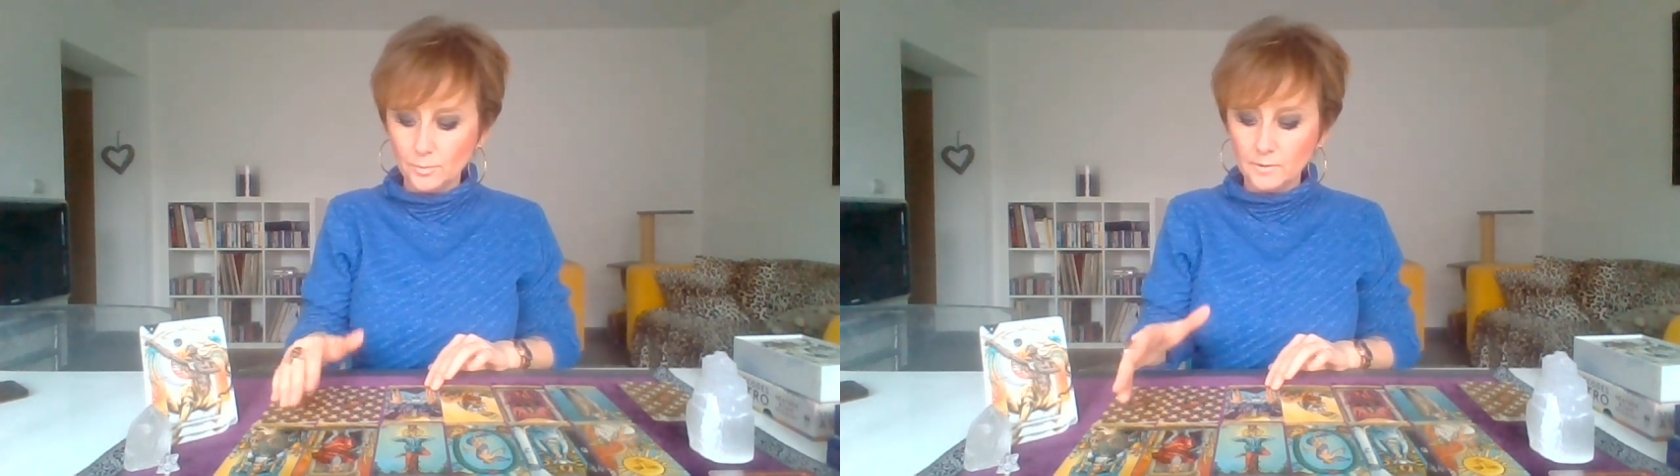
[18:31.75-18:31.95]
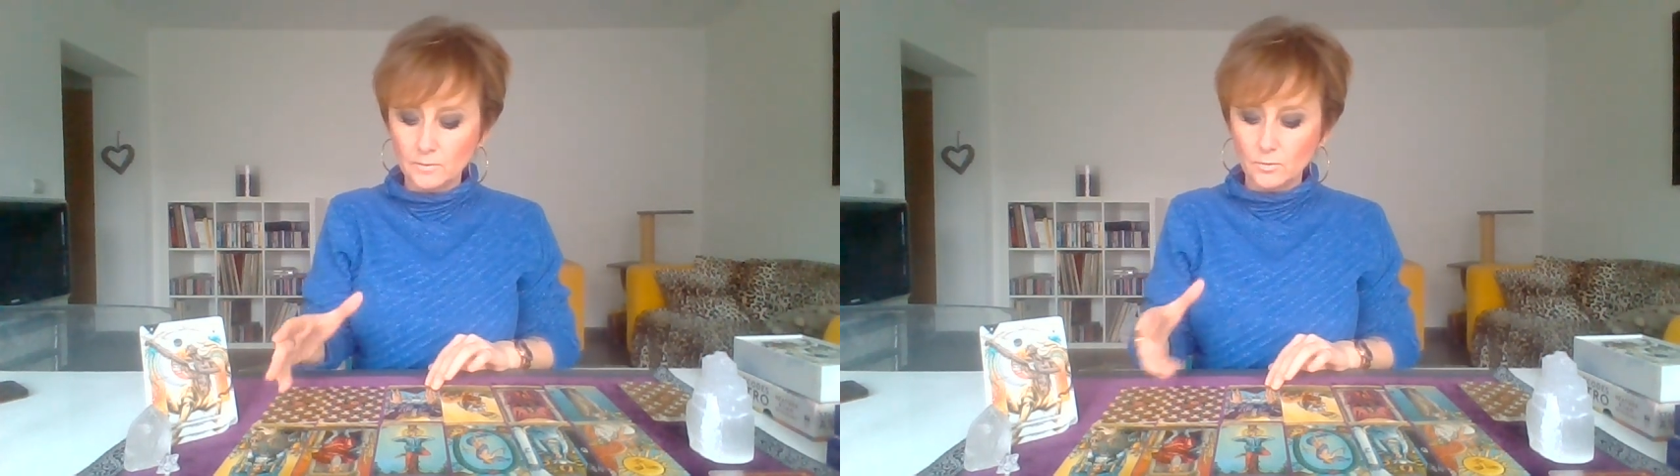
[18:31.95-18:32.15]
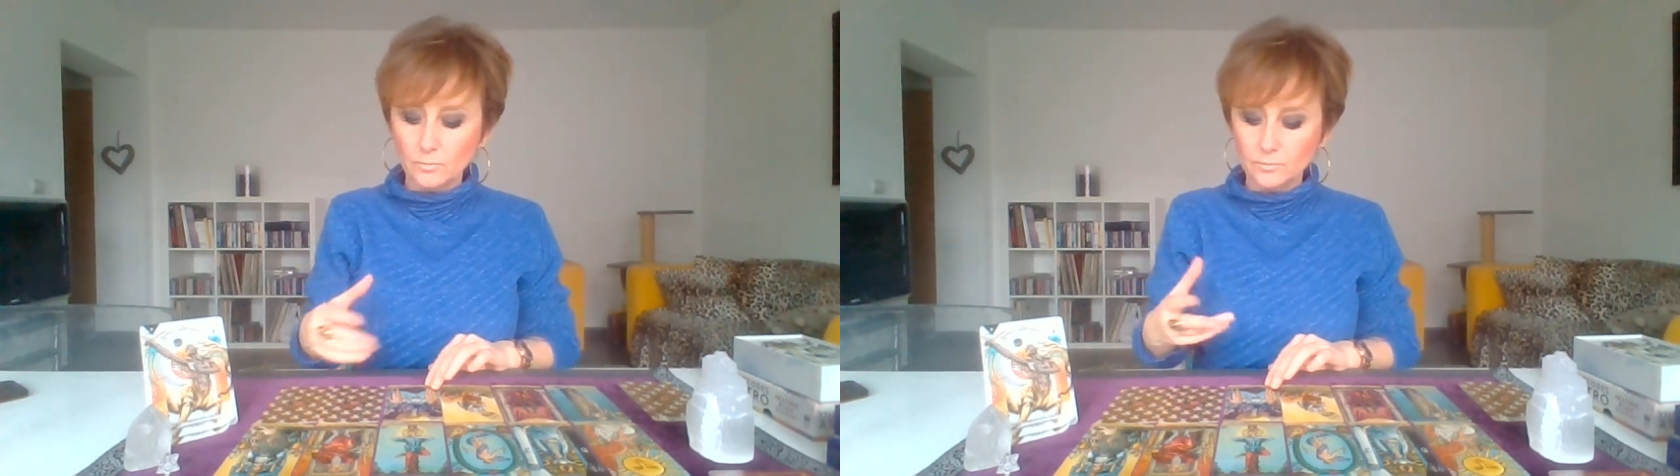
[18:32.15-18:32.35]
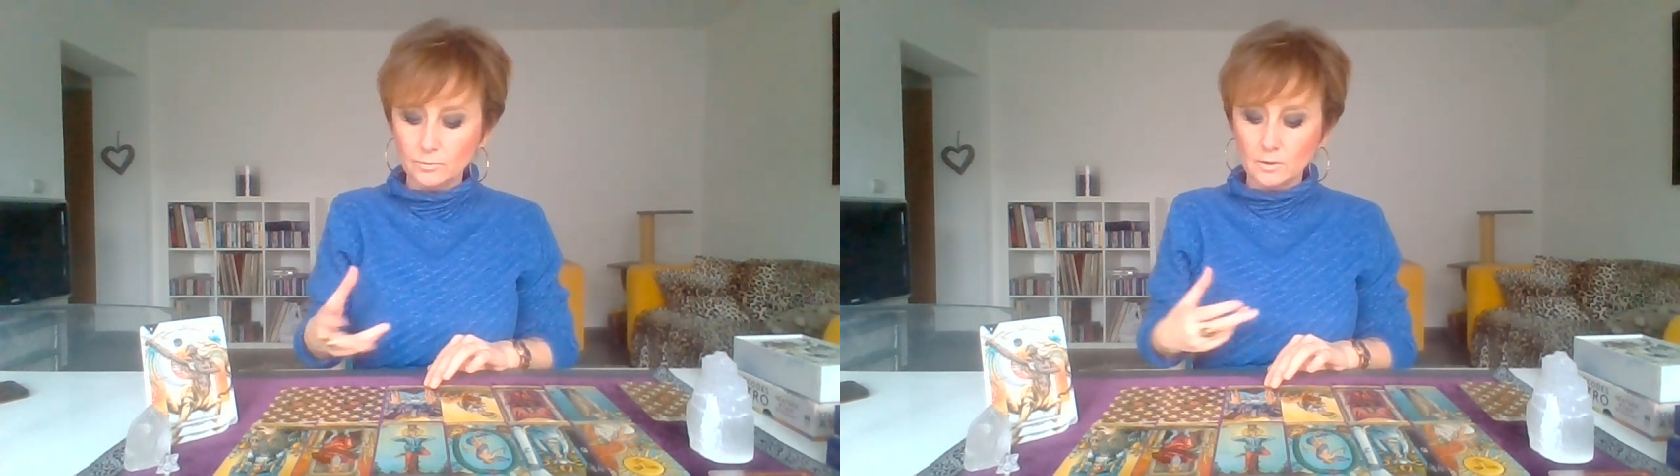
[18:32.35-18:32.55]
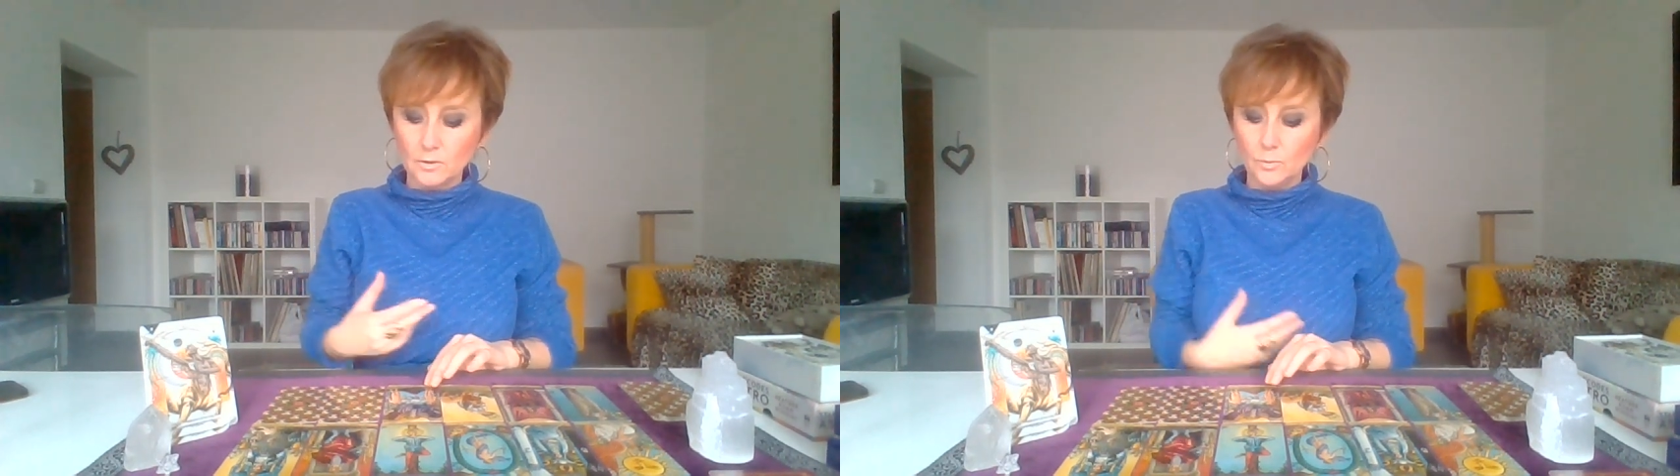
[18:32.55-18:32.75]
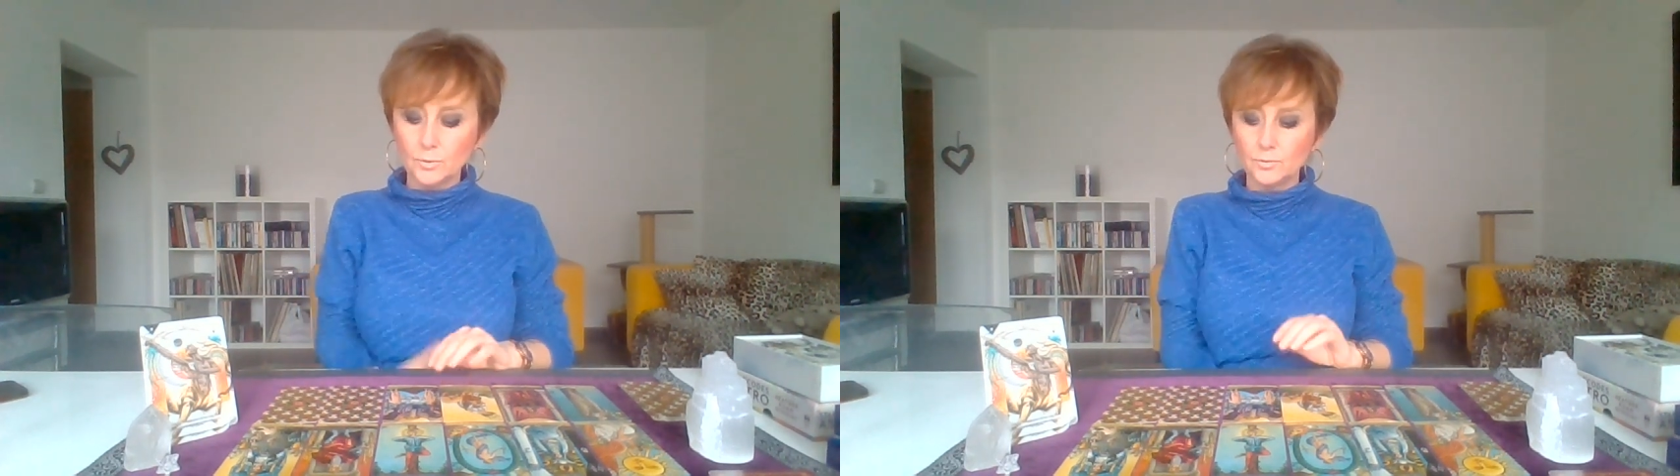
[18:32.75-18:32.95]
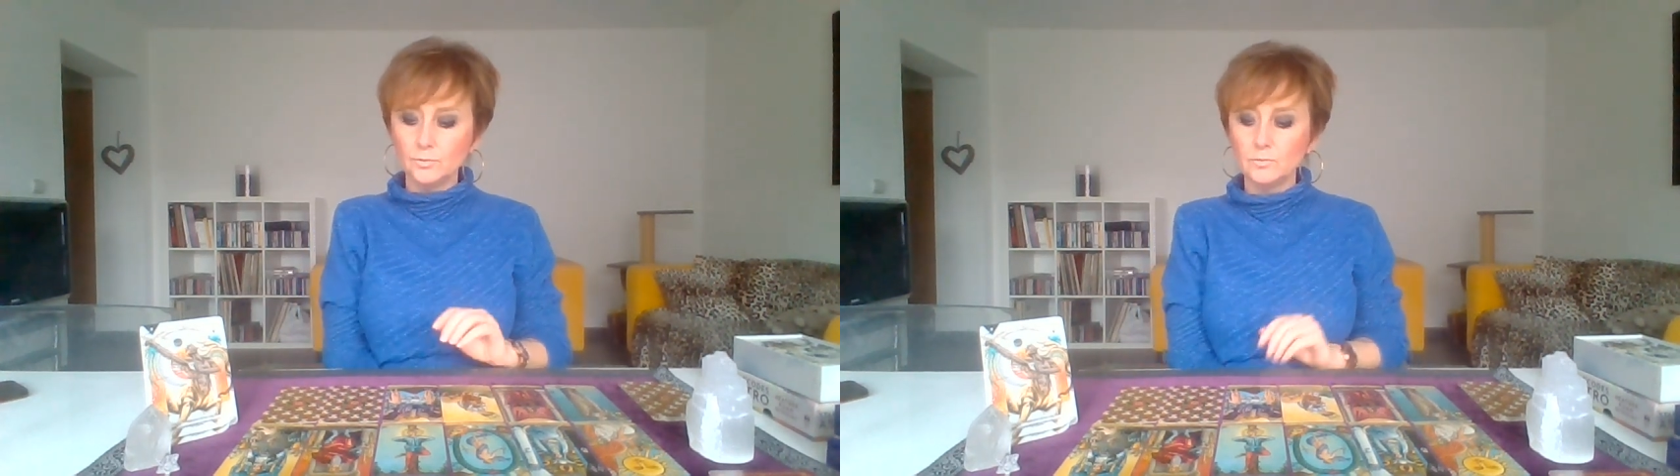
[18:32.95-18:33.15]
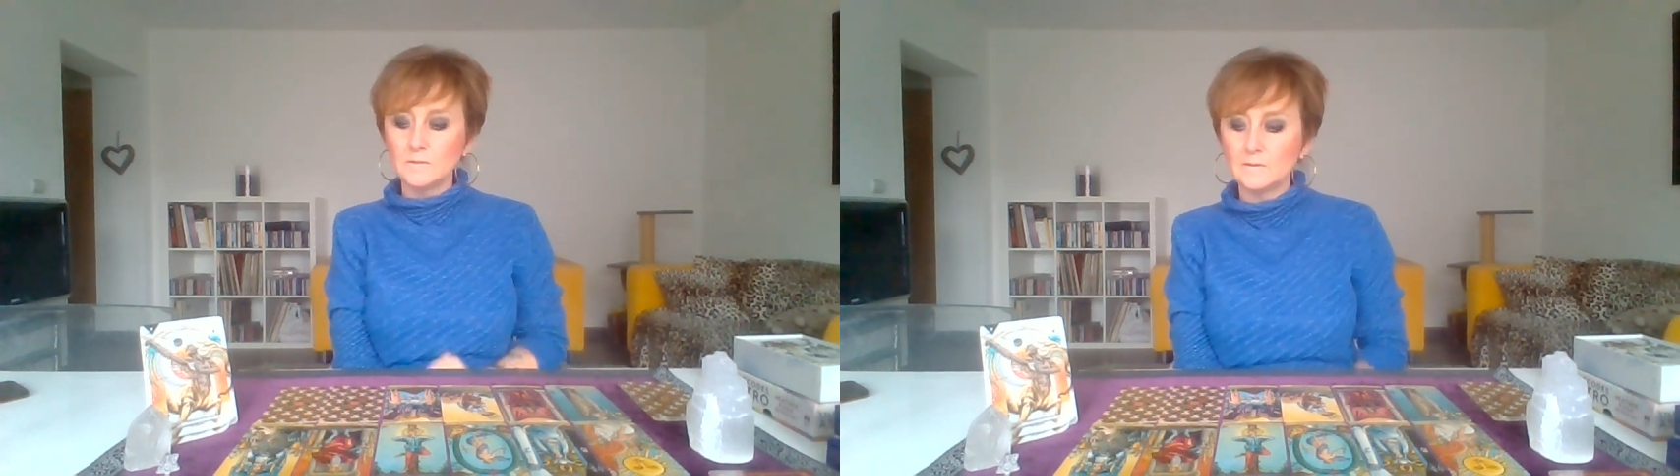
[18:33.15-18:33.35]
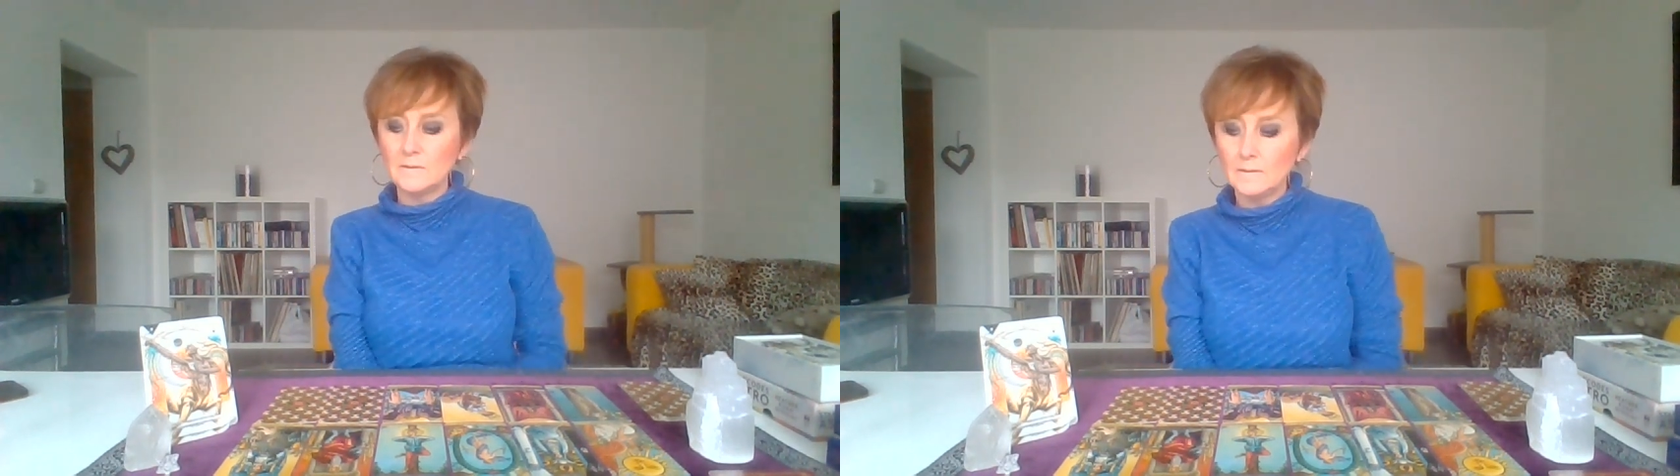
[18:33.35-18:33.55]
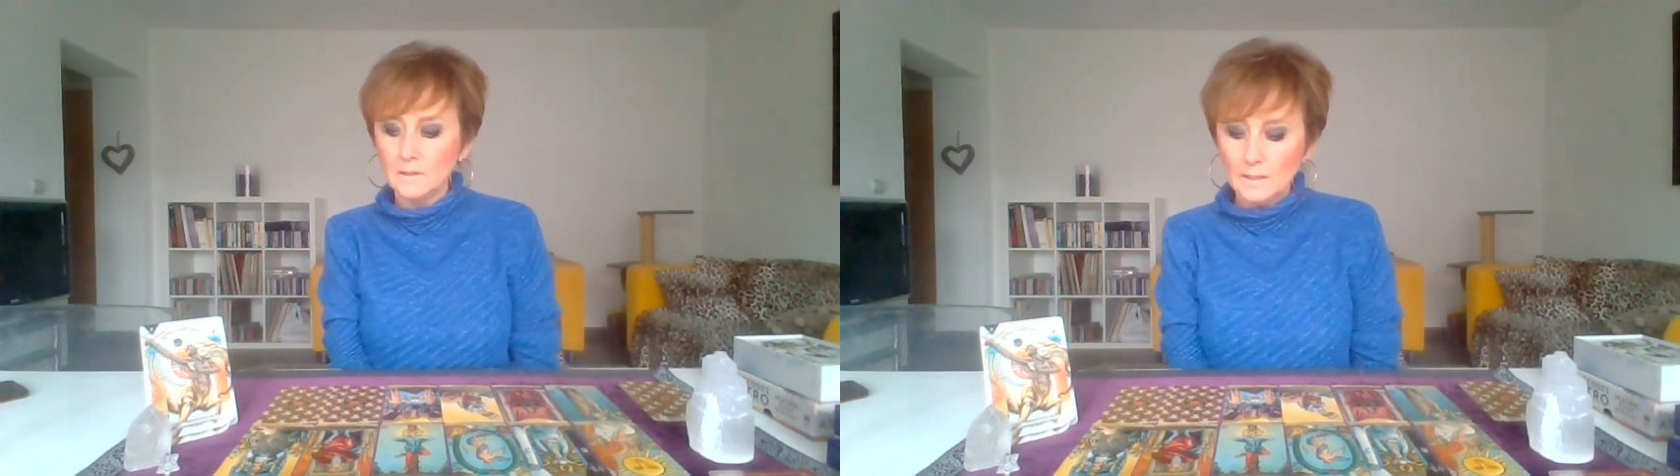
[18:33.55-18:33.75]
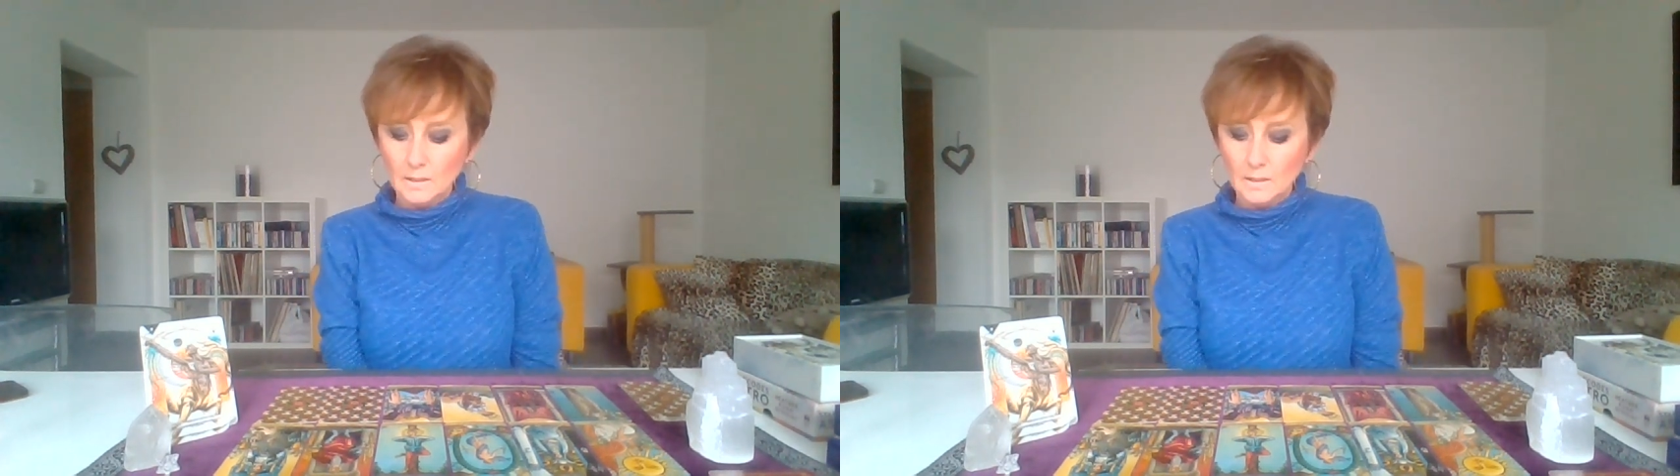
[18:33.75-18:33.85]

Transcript: peut-être que vous aurez l'opportunité